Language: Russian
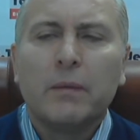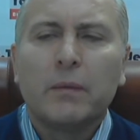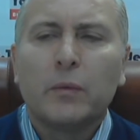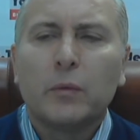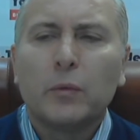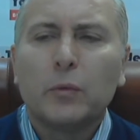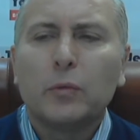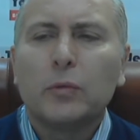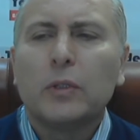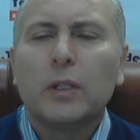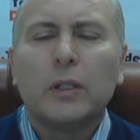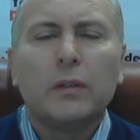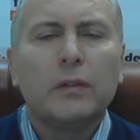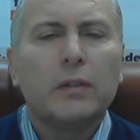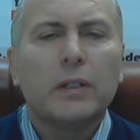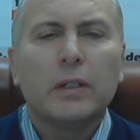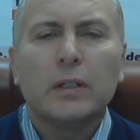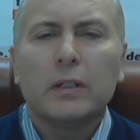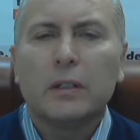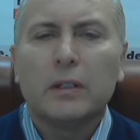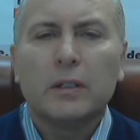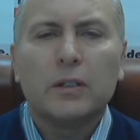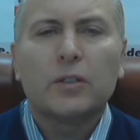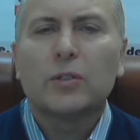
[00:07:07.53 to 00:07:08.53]
ну,
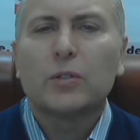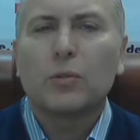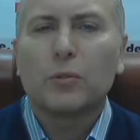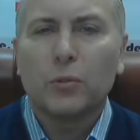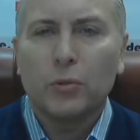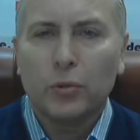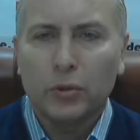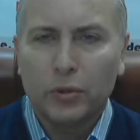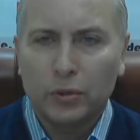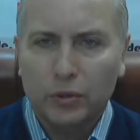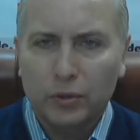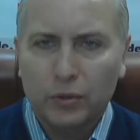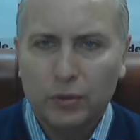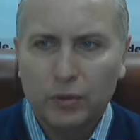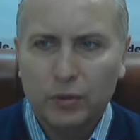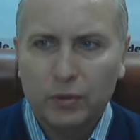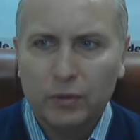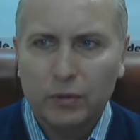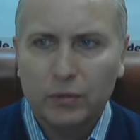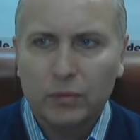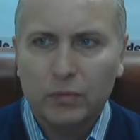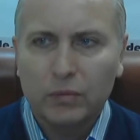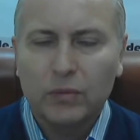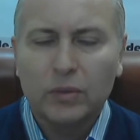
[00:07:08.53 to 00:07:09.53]
наверное, не стоит.
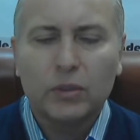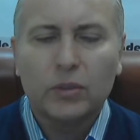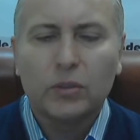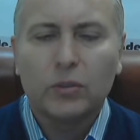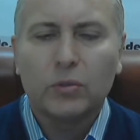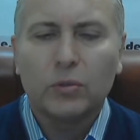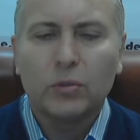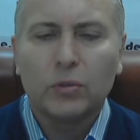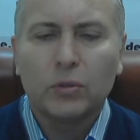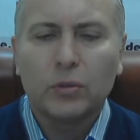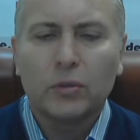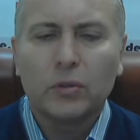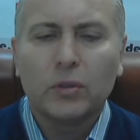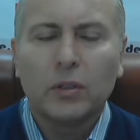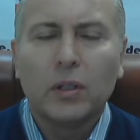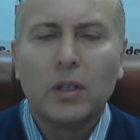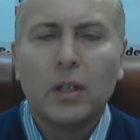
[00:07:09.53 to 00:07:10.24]
Не стоит.